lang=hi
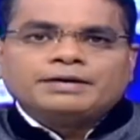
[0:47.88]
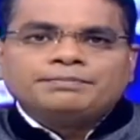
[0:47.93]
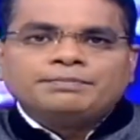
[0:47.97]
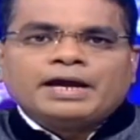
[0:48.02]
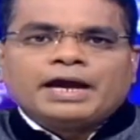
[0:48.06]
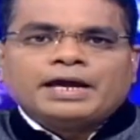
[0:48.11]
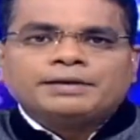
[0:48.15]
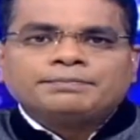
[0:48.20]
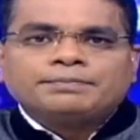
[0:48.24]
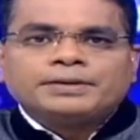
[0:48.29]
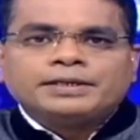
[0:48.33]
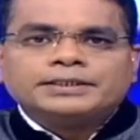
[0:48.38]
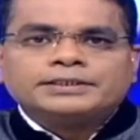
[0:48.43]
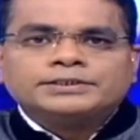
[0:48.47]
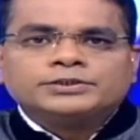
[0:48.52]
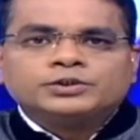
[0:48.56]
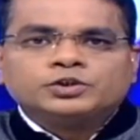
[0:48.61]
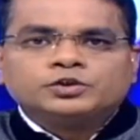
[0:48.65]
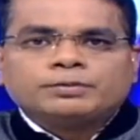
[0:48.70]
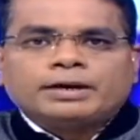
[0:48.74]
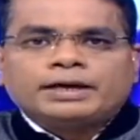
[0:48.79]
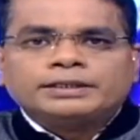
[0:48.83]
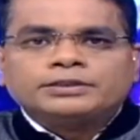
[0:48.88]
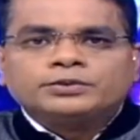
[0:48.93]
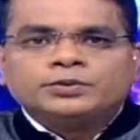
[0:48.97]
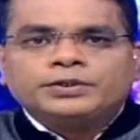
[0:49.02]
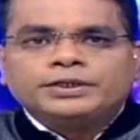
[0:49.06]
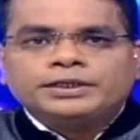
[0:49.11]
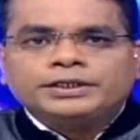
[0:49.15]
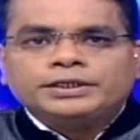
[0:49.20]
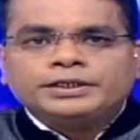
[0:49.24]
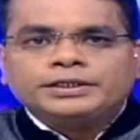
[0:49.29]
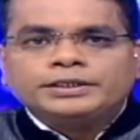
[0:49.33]
में आईपीएल की शुरुआत
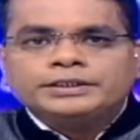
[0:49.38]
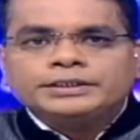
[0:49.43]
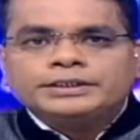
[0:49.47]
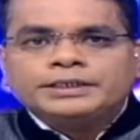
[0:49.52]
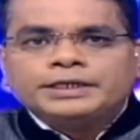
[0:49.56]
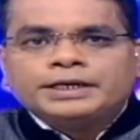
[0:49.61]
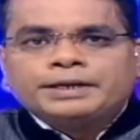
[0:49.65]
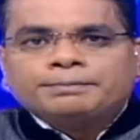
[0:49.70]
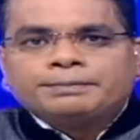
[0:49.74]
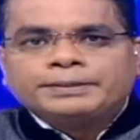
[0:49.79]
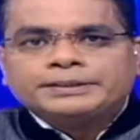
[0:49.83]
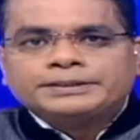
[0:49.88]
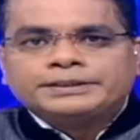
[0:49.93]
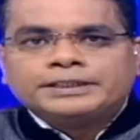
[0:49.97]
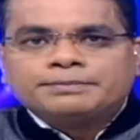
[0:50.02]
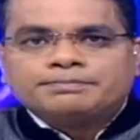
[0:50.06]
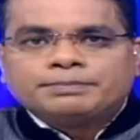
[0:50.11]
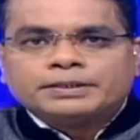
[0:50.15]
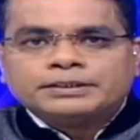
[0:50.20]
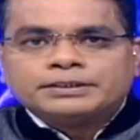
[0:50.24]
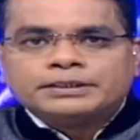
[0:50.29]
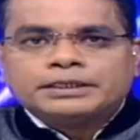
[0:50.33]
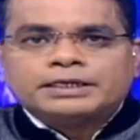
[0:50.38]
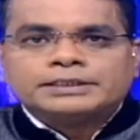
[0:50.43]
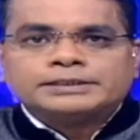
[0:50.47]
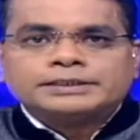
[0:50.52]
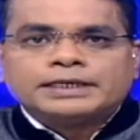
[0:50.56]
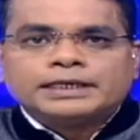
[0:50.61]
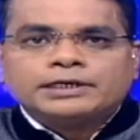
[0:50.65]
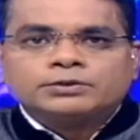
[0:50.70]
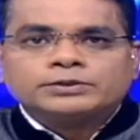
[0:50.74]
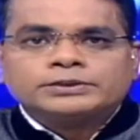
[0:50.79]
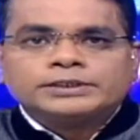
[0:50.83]
हुई पिछले 15
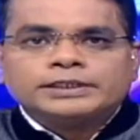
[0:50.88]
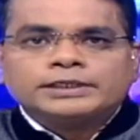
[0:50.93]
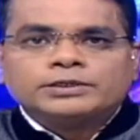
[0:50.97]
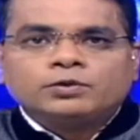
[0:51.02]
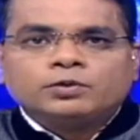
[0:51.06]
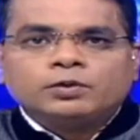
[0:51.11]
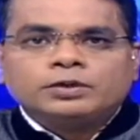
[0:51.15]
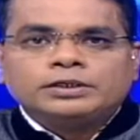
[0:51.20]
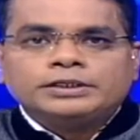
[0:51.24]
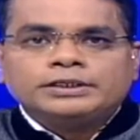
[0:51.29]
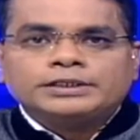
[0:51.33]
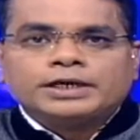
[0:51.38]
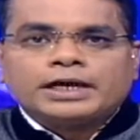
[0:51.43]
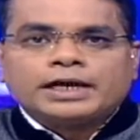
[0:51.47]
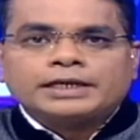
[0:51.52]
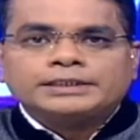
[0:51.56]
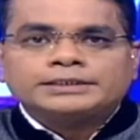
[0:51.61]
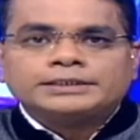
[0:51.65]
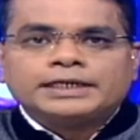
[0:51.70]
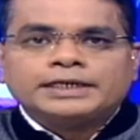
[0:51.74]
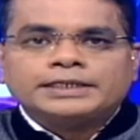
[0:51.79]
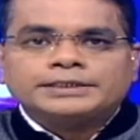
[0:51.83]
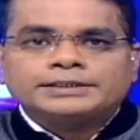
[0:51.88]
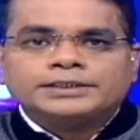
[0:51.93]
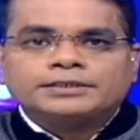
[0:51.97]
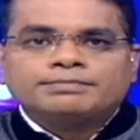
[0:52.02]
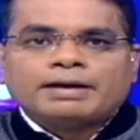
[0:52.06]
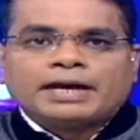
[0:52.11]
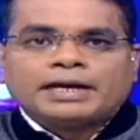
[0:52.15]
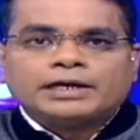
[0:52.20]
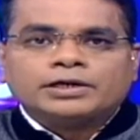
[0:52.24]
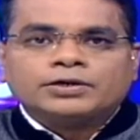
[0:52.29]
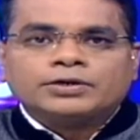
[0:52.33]
सालों से कोहली रॉयल चैलेंजर
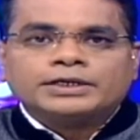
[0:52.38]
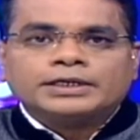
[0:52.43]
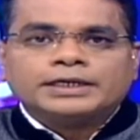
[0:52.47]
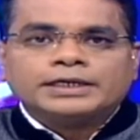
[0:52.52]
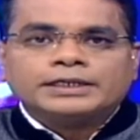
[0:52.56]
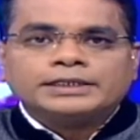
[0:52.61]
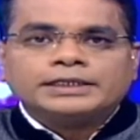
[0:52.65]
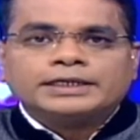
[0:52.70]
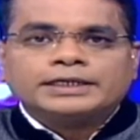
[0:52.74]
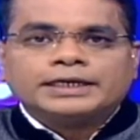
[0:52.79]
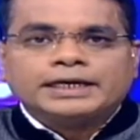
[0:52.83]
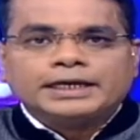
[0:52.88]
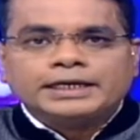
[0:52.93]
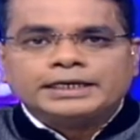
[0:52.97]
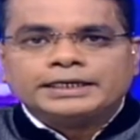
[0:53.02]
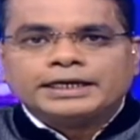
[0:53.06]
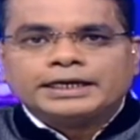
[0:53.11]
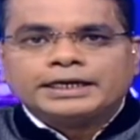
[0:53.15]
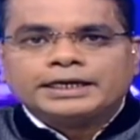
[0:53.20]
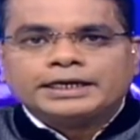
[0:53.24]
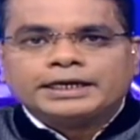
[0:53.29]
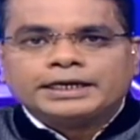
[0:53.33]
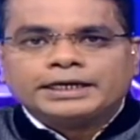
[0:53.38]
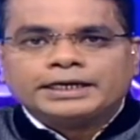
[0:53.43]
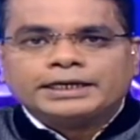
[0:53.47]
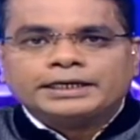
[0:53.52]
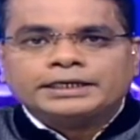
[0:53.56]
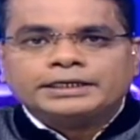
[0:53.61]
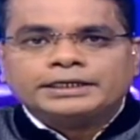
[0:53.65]
बैंगलोर के लिए खेल रहे हैं